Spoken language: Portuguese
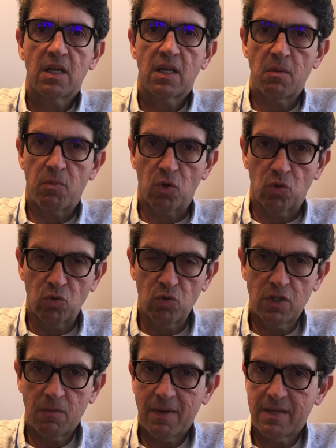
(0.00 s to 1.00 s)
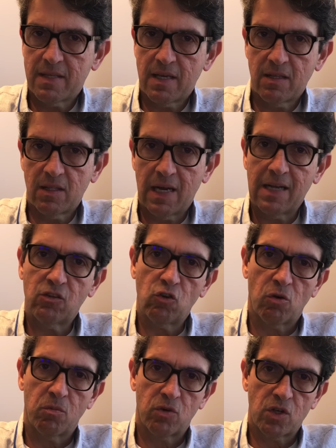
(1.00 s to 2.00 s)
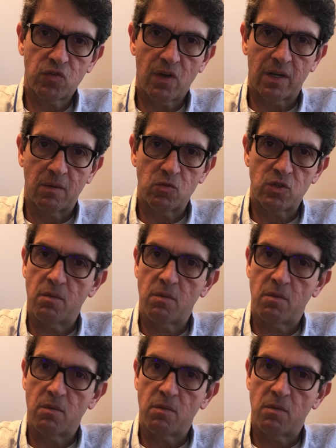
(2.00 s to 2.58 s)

que produzem mais lactato e, como nós falamos,